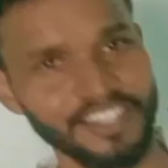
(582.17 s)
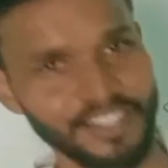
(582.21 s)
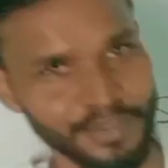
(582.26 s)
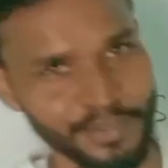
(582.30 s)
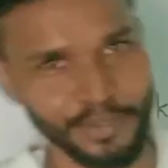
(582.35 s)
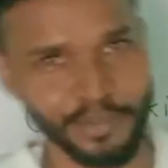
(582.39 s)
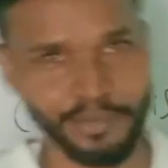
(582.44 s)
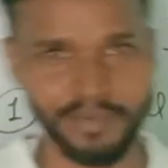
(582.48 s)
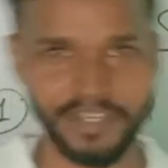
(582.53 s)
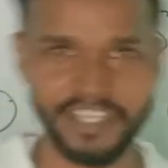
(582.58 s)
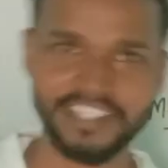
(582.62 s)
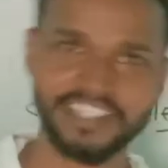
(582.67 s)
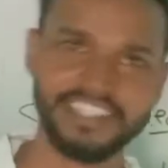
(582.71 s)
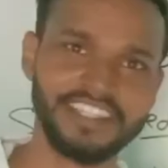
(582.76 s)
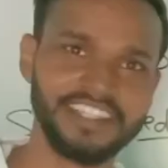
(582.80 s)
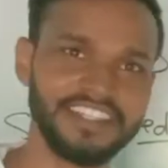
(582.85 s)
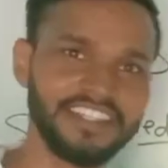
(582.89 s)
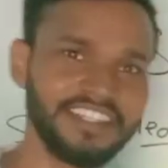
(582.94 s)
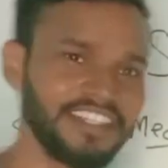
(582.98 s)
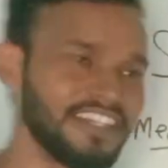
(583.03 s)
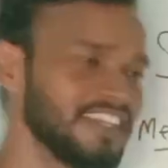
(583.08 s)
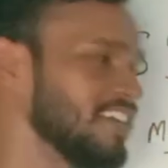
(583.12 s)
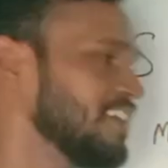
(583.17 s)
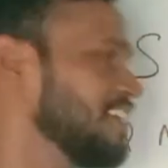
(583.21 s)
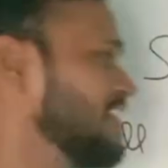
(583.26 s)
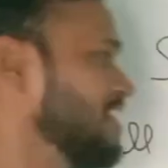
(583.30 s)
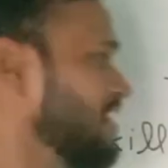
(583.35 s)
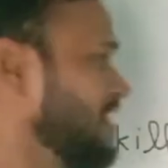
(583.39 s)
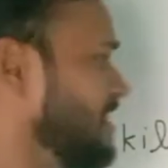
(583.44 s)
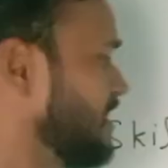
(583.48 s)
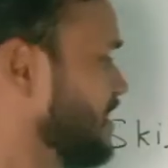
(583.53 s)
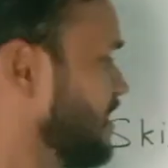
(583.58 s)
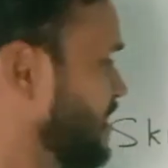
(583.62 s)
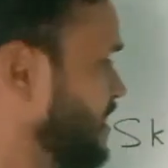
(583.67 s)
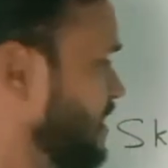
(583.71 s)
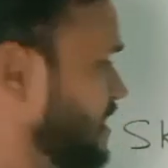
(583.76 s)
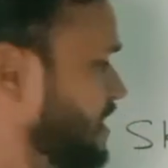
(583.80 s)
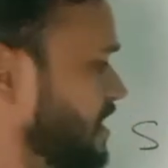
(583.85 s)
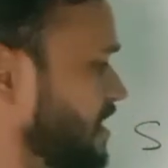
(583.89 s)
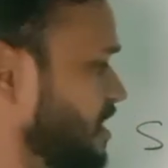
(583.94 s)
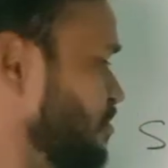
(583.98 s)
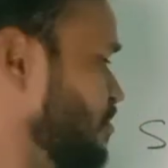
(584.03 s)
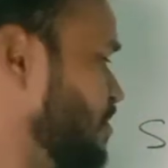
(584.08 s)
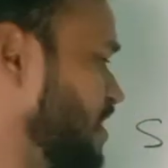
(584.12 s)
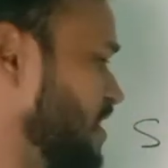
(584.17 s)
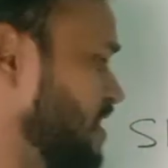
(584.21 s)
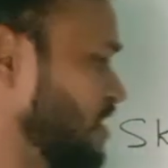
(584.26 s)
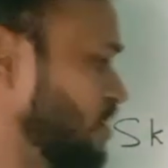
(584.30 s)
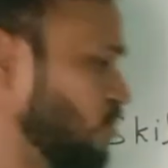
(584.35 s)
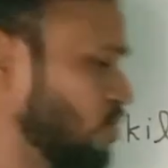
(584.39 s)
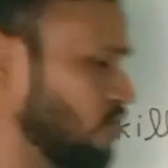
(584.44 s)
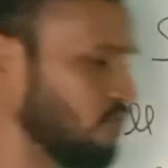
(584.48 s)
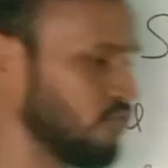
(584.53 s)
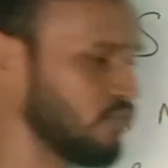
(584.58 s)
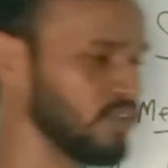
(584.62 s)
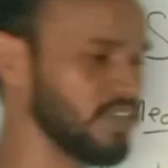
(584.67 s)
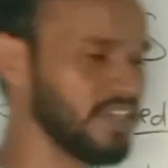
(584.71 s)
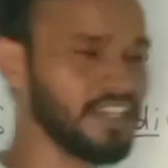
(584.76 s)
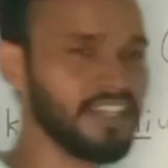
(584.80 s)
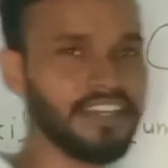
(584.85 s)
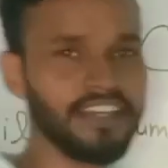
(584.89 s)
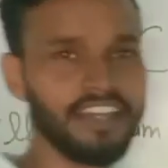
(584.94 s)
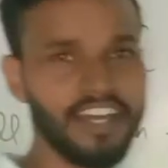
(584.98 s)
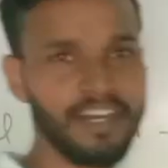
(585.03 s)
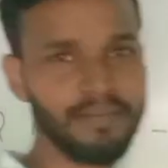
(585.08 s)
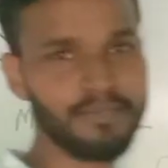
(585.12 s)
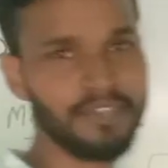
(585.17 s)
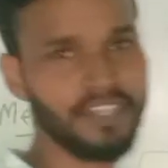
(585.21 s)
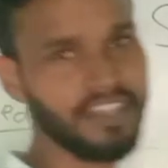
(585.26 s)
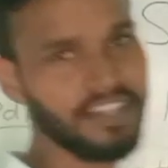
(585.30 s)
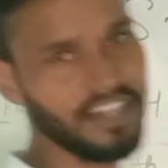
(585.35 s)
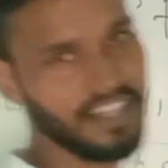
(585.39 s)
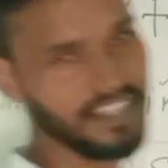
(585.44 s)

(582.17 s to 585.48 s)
है तो बैच है ठीक है बाकी होपफुली आपकी